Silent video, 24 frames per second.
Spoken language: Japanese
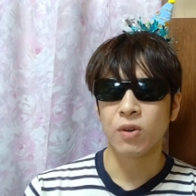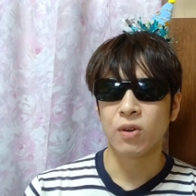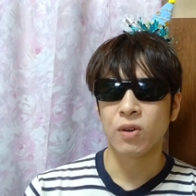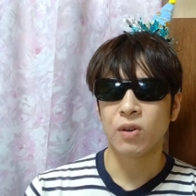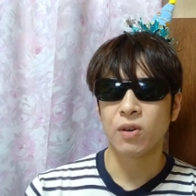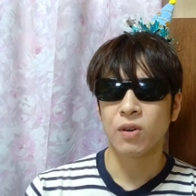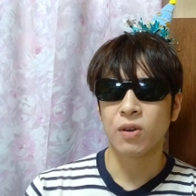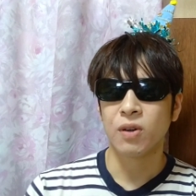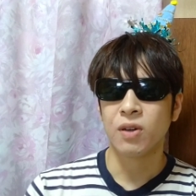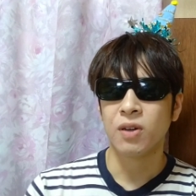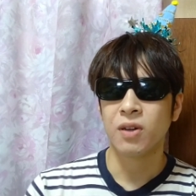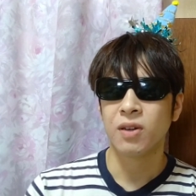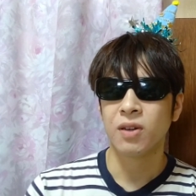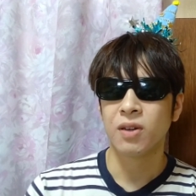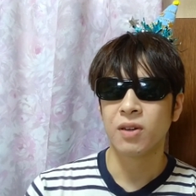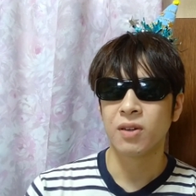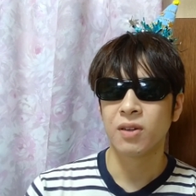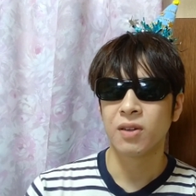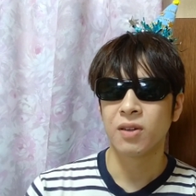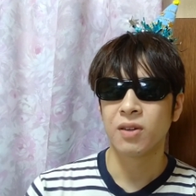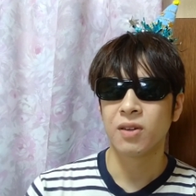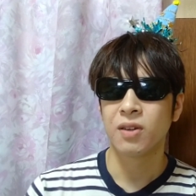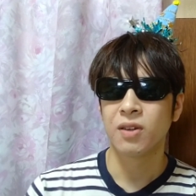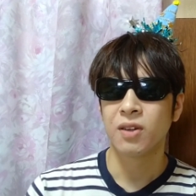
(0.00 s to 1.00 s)
の、
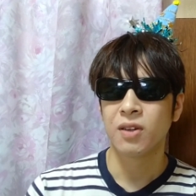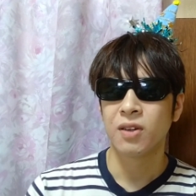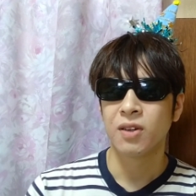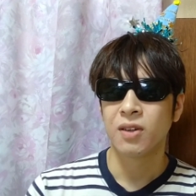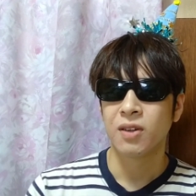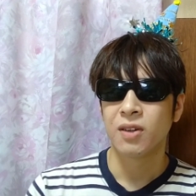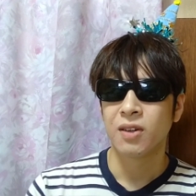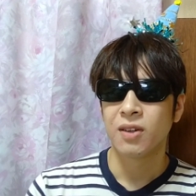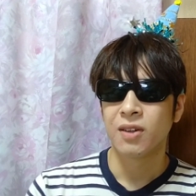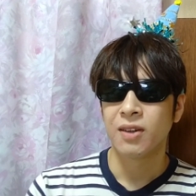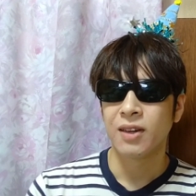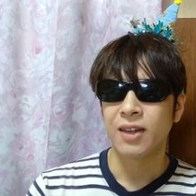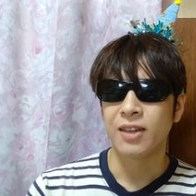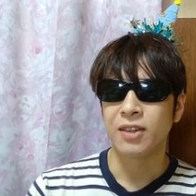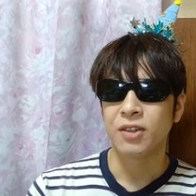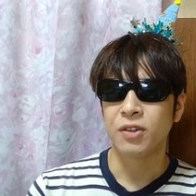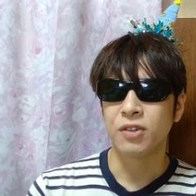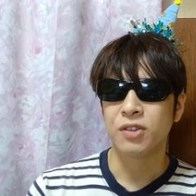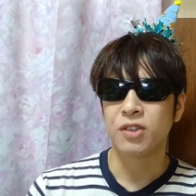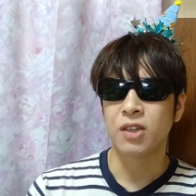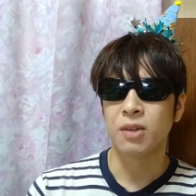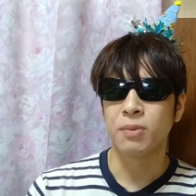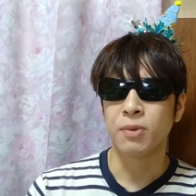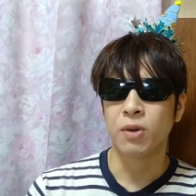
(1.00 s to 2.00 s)
ね、
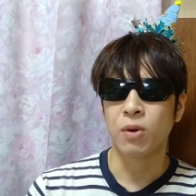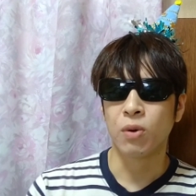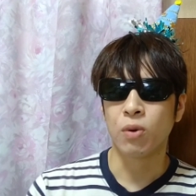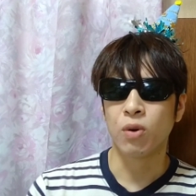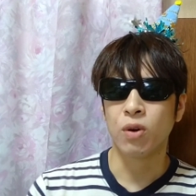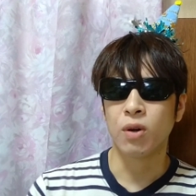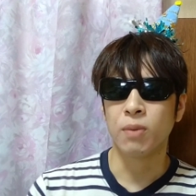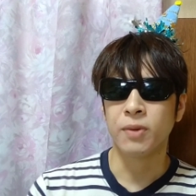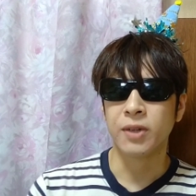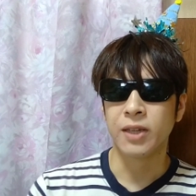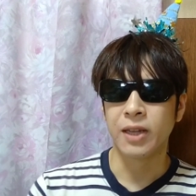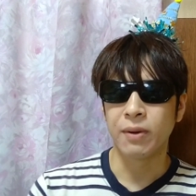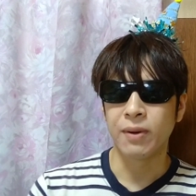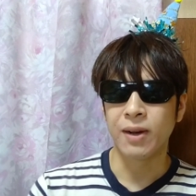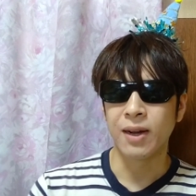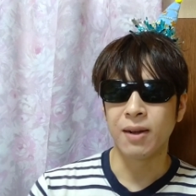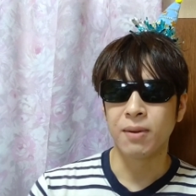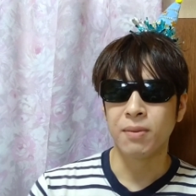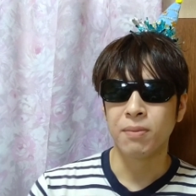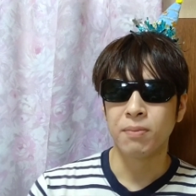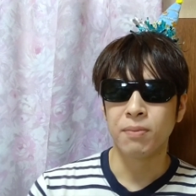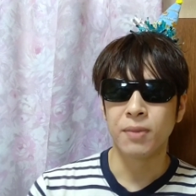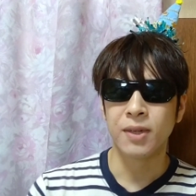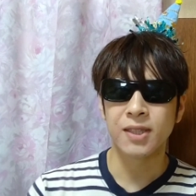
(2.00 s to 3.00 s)
YouTube のホームで
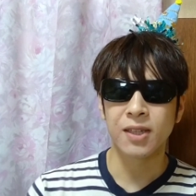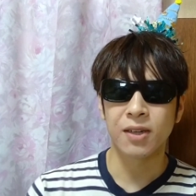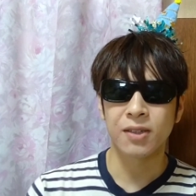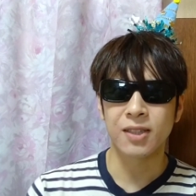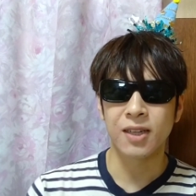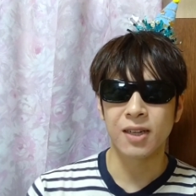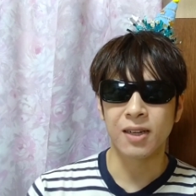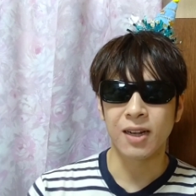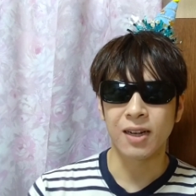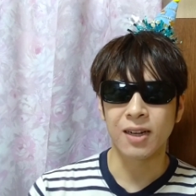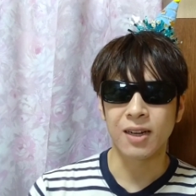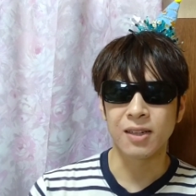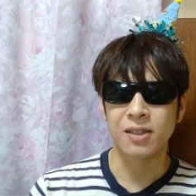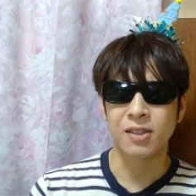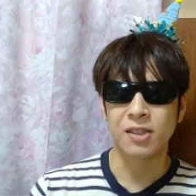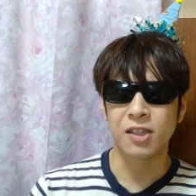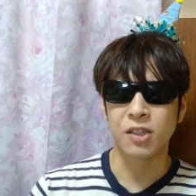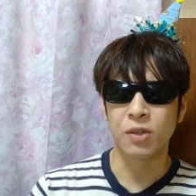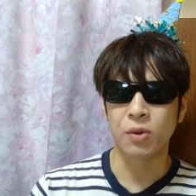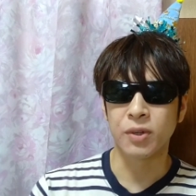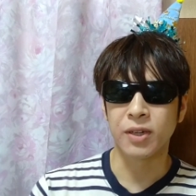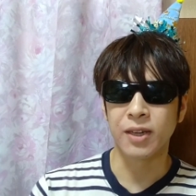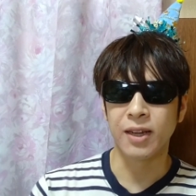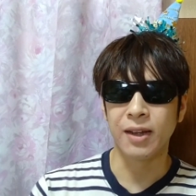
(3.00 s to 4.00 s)
は、めちゃくちゃなんか
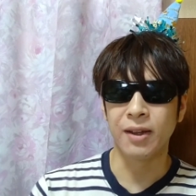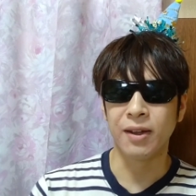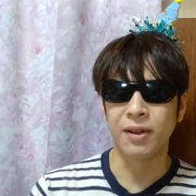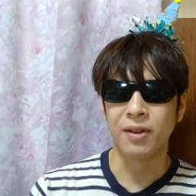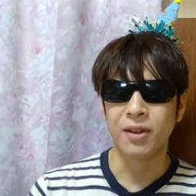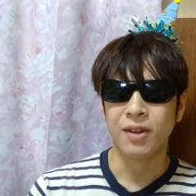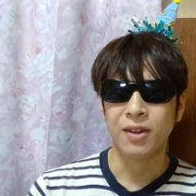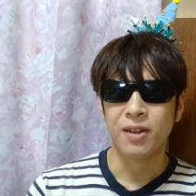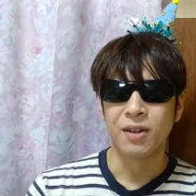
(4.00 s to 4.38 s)
強気で